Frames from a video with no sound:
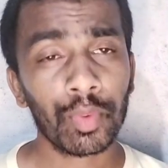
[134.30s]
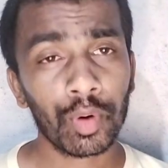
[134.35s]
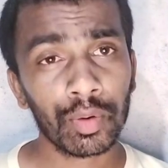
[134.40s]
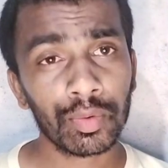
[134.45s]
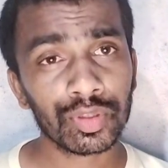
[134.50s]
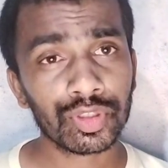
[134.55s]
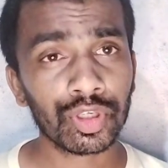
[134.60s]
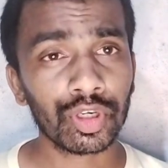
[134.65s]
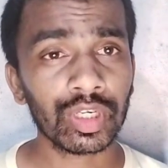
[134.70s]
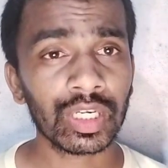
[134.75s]

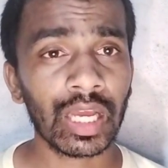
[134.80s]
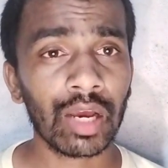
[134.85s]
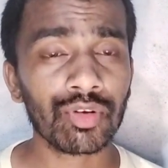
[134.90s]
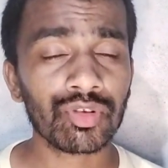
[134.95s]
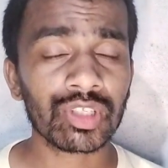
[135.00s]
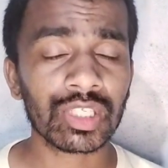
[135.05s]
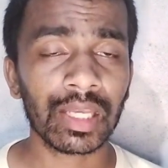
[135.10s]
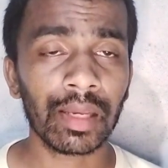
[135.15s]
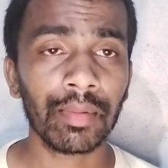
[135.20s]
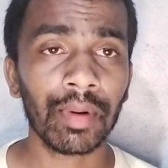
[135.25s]

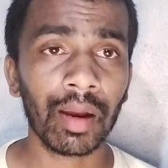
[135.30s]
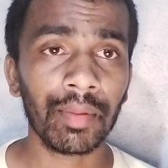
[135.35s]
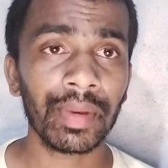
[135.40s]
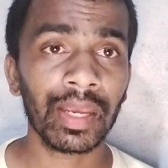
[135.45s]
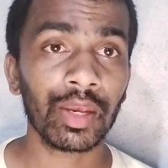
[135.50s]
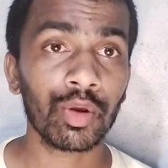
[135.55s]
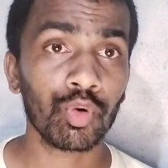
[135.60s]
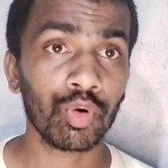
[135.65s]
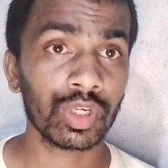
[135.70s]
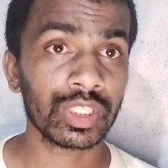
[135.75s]
প্রমোশনটাও
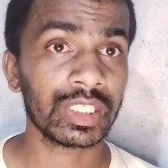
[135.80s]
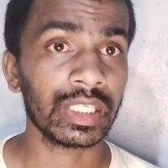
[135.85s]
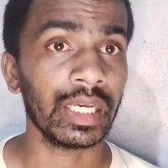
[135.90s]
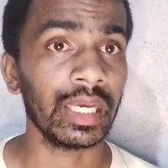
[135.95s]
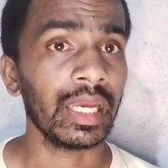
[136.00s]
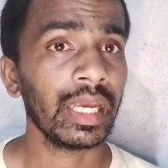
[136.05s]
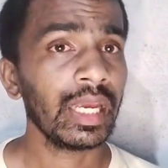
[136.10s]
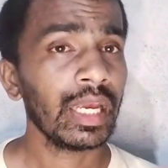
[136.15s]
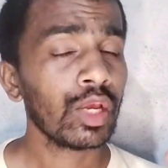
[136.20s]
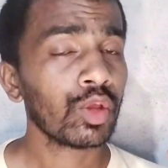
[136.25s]
সেভাবেই
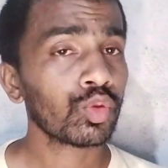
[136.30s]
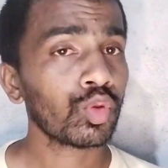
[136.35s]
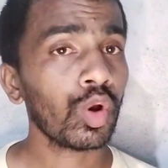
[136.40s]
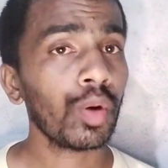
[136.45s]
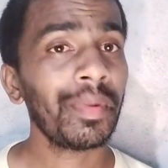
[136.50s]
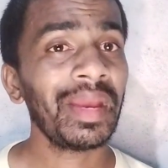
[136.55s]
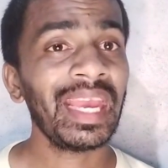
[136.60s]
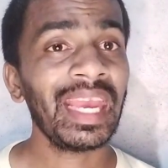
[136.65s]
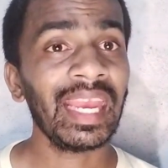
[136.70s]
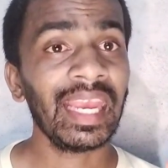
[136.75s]
করছে
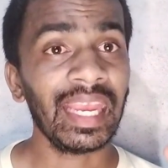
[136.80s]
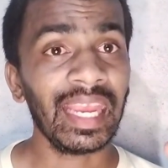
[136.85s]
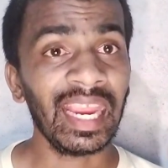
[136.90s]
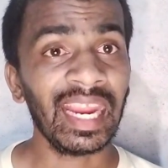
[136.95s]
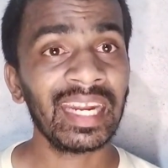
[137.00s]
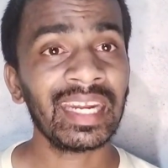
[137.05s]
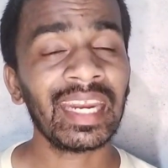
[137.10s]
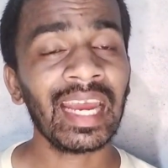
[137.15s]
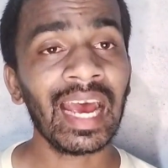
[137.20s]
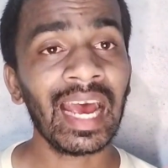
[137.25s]
তবে
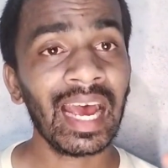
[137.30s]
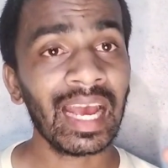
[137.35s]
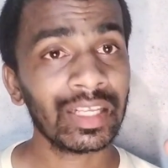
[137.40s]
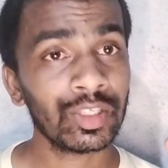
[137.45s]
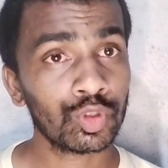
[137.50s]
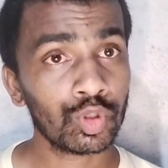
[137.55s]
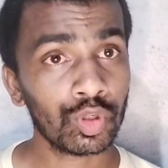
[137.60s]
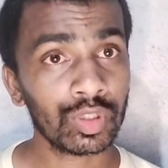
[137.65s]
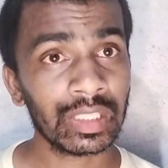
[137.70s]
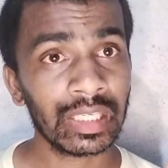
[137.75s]
এটা
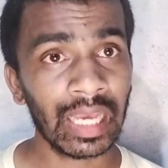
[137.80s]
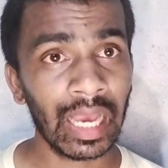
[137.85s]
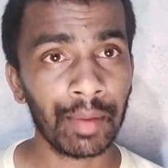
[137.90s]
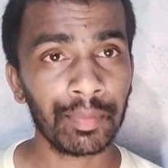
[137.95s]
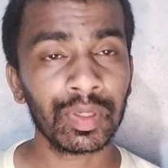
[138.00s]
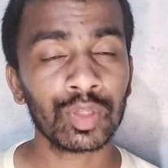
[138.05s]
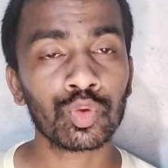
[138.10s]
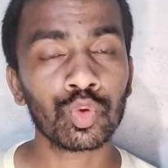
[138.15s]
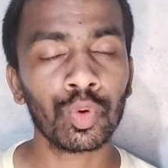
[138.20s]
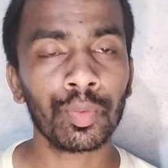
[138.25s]
যদি
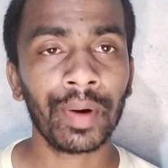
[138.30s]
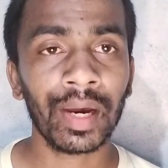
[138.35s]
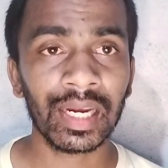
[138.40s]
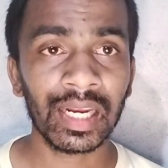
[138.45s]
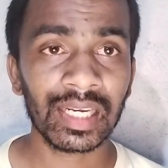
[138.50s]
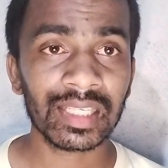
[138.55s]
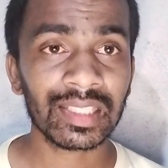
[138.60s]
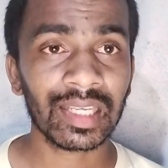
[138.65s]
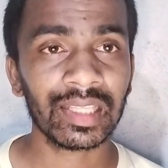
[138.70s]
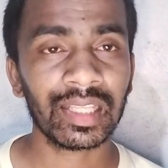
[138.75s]
আমি
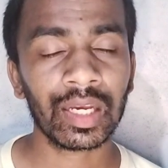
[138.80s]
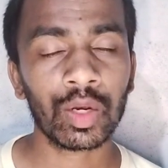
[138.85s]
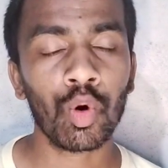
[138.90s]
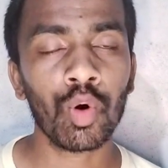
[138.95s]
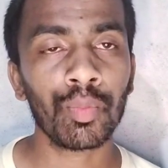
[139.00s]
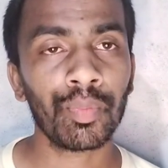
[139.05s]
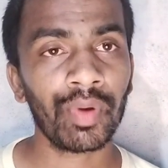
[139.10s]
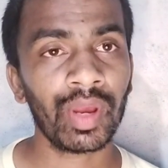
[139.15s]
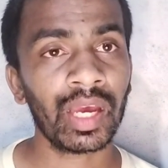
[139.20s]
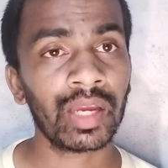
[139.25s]
তুফানের সাথে
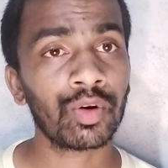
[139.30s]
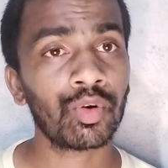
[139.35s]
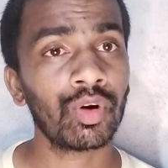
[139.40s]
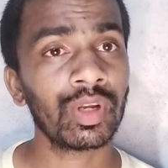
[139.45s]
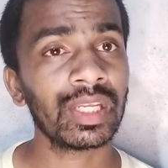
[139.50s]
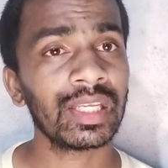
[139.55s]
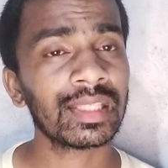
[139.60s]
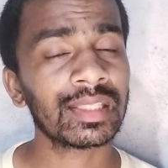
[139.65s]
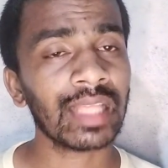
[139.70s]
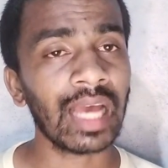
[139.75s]
কম্পেয়ার
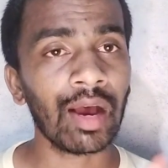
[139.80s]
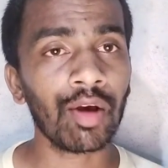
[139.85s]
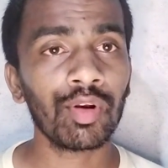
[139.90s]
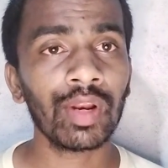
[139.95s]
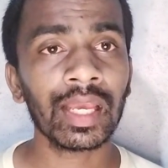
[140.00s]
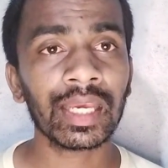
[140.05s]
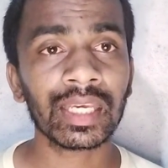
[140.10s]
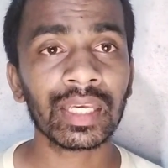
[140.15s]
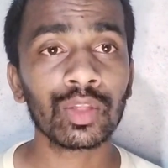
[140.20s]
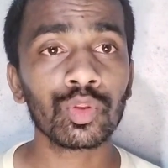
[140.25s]
করি
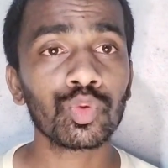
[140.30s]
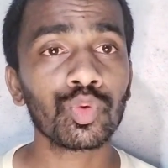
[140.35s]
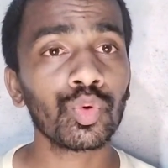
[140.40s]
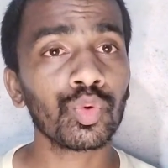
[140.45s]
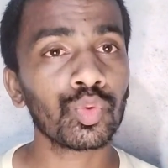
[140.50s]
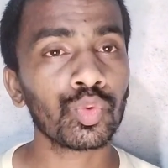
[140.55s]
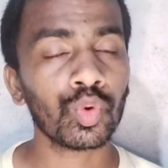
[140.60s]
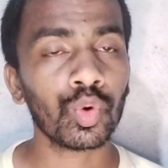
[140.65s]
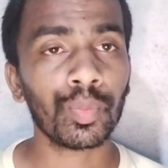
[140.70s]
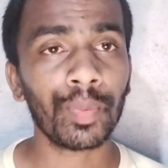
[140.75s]
তাহলে কিন্তু
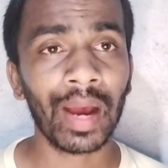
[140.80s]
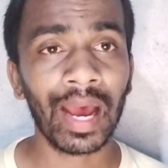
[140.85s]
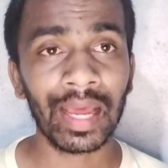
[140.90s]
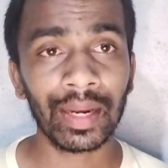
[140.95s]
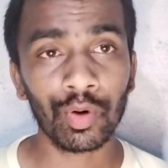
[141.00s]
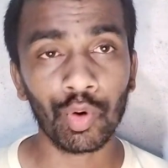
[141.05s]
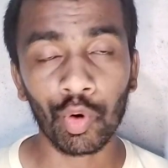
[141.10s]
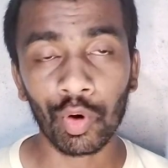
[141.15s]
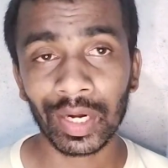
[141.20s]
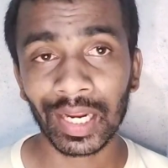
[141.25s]

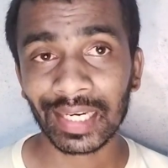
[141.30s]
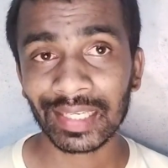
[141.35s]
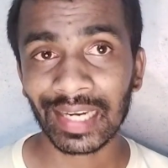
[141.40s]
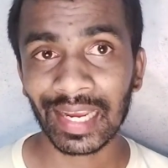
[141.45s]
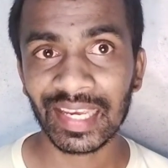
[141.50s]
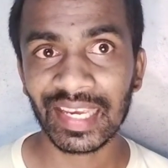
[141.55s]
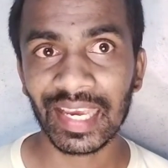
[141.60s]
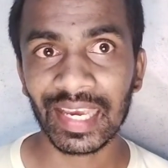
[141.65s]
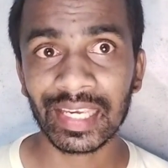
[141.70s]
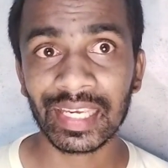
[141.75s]
তুফান
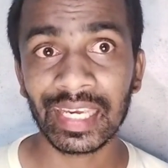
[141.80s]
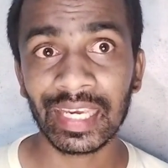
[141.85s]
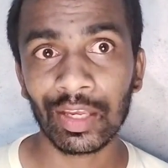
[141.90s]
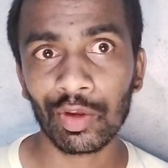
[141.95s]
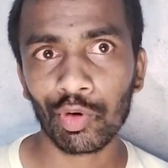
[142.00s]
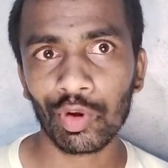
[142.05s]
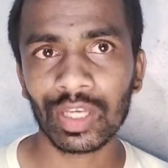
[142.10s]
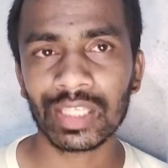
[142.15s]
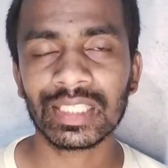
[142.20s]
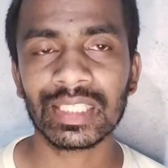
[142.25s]
অনেকটাই
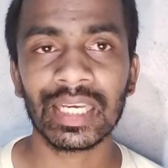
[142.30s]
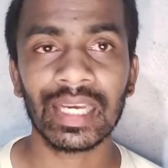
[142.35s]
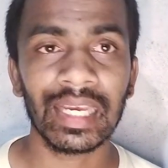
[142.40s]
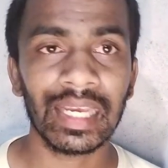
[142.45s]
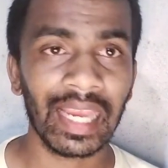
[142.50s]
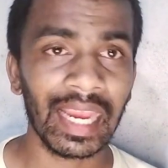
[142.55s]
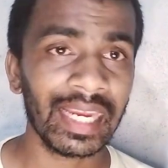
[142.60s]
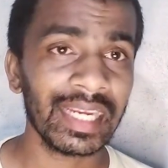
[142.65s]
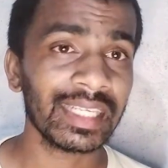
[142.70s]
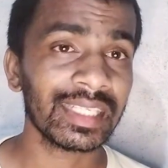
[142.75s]
এগিয়ে রয়েছে
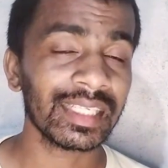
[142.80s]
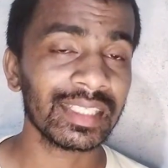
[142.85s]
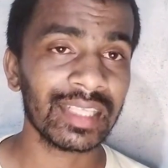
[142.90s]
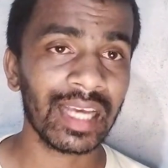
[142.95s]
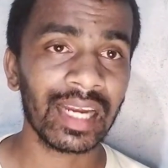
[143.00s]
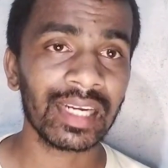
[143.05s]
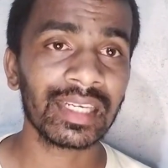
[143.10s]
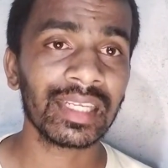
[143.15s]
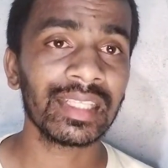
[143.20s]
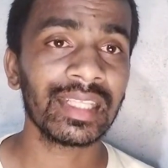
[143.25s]
এই
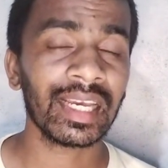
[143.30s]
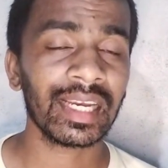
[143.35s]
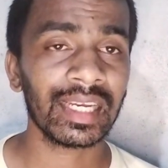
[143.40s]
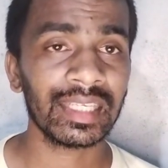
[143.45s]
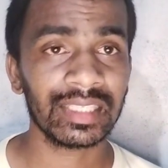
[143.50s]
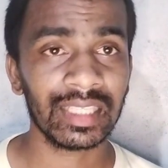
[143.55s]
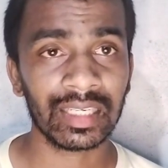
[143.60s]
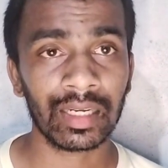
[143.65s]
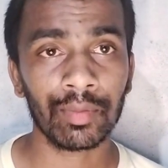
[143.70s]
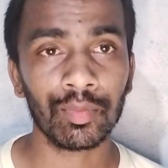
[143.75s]
টিজারটি
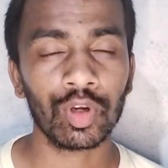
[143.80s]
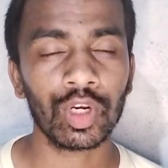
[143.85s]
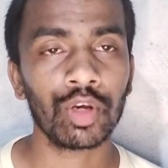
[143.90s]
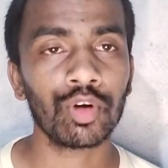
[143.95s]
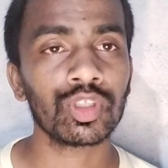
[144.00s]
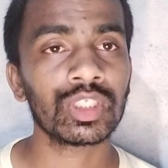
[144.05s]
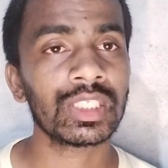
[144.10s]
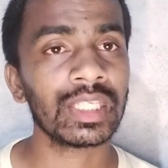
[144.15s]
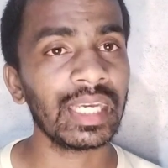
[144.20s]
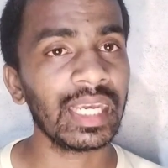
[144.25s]
দেখে যেটা
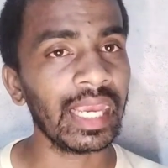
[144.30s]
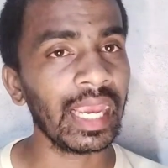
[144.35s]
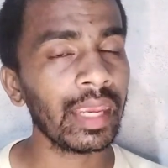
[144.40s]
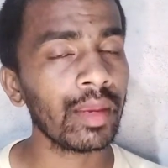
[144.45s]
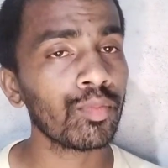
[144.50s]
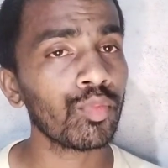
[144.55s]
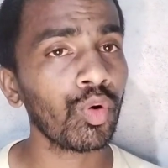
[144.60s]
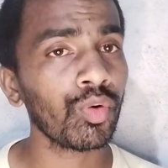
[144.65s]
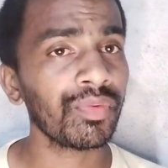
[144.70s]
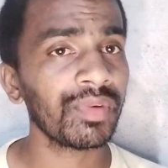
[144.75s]
মনে হচ্ছে
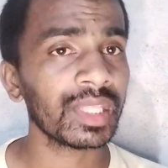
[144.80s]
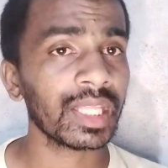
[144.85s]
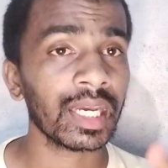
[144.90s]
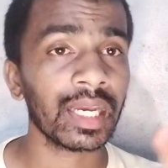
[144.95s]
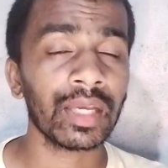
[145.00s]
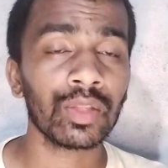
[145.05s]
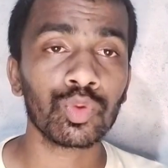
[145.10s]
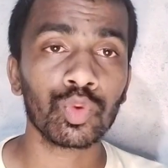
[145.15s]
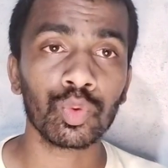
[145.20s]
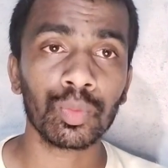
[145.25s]
এই মুভি
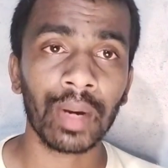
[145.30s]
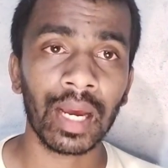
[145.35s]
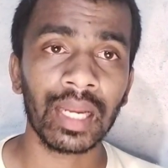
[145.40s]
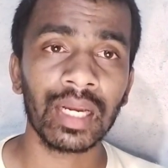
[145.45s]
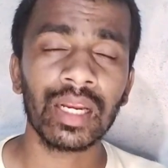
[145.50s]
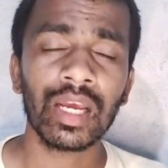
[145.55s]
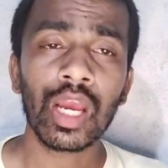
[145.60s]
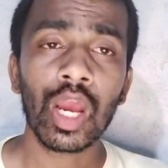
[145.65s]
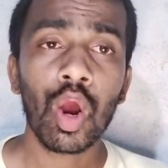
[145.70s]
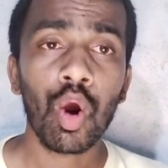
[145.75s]
থেকে
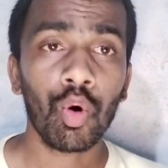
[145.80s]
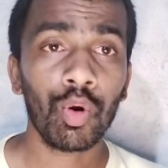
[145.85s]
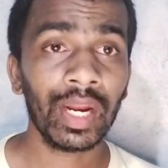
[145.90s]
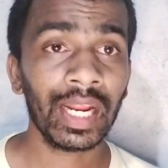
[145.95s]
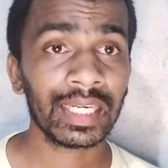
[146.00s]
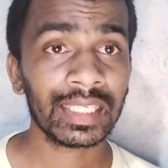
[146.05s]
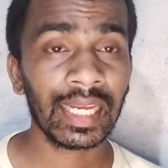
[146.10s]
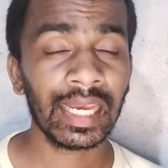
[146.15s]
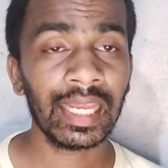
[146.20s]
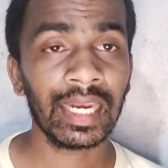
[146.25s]
তুফান
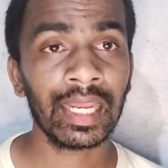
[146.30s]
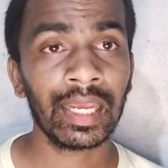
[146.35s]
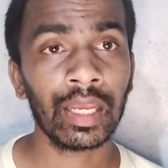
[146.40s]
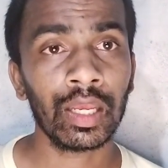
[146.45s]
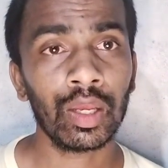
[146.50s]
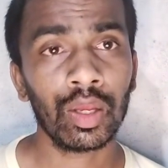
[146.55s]
অনেকটাই